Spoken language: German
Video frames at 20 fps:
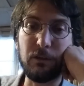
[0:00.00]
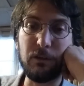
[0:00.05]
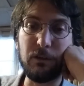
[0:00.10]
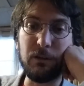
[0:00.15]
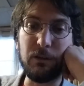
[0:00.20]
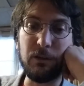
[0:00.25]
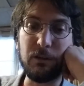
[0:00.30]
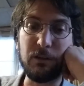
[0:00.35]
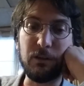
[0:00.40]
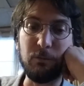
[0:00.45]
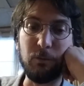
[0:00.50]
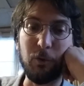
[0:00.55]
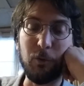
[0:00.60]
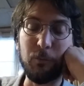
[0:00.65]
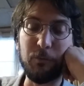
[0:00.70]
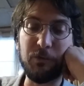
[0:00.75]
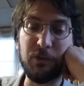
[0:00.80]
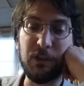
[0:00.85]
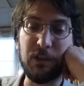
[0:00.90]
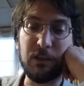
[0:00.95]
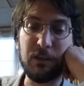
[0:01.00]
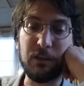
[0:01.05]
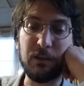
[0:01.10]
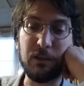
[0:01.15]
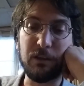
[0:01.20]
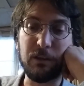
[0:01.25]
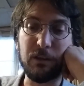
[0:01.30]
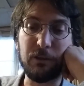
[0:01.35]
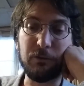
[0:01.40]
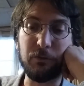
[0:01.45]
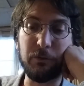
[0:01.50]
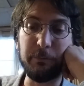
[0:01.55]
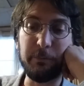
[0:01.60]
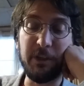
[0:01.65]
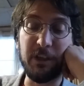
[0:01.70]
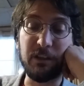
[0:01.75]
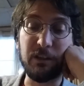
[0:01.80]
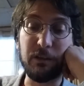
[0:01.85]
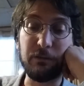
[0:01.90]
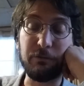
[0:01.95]
die ich im Umfeld der
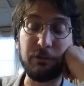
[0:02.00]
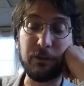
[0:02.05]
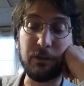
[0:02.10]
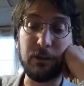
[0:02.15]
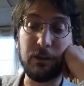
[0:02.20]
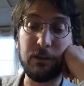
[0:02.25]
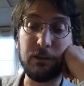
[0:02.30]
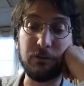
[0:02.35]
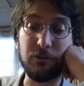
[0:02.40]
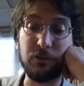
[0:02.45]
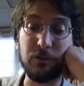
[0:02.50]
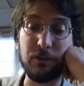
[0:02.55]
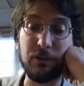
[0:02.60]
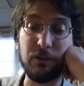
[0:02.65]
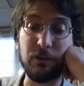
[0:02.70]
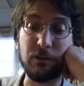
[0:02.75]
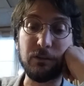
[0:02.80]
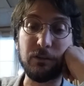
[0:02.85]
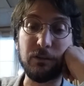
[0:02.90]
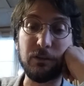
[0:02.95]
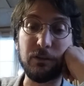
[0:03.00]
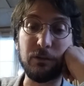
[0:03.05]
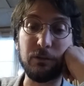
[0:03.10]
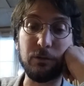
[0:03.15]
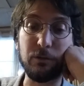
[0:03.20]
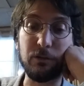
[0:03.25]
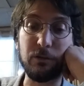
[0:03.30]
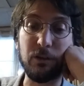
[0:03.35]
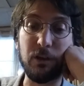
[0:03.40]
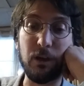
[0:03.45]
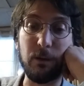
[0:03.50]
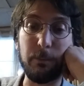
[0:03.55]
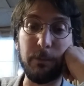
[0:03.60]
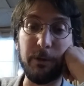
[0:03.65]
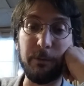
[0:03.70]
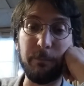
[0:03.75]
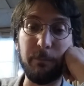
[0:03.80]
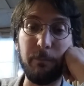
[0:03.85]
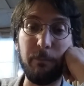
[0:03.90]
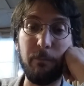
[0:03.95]
reformierten evangelischen Kirche gehört
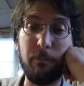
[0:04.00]
habe.